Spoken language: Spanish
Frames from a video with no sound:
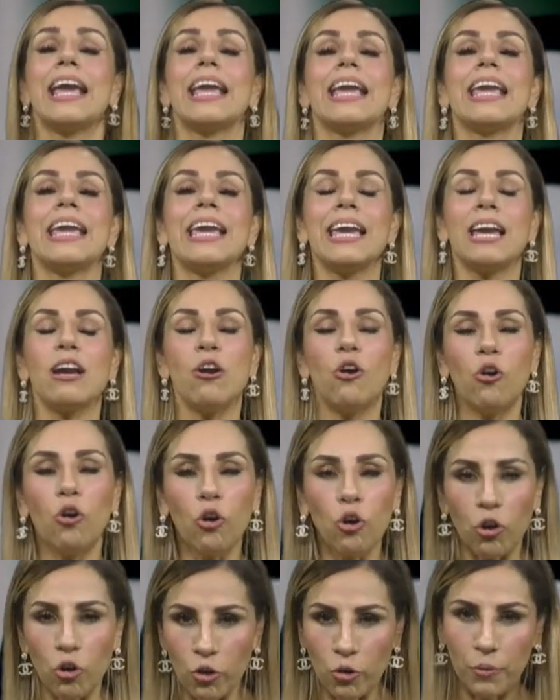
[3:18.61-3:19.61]
Y
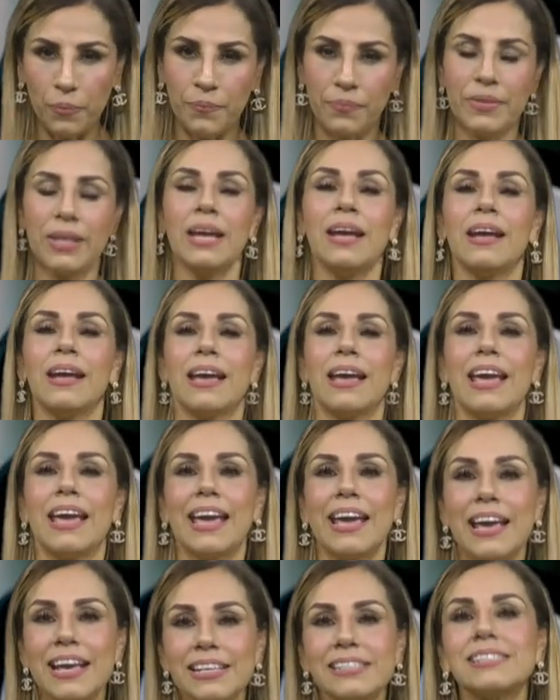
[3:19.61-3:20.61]
ojo,
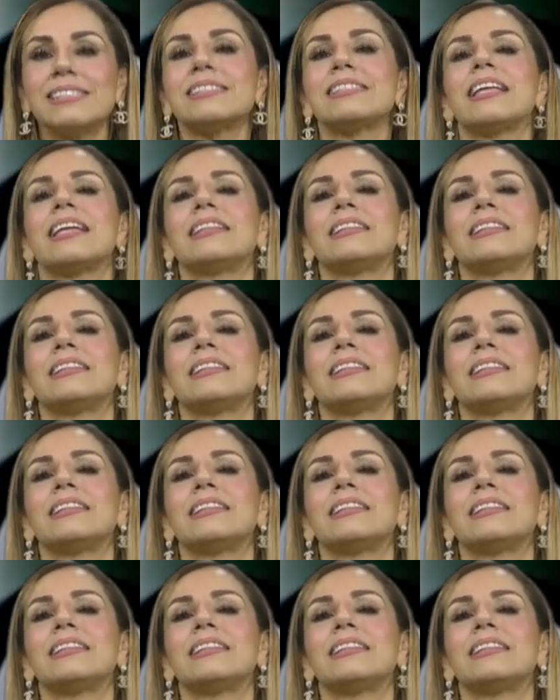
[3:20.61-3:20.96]
este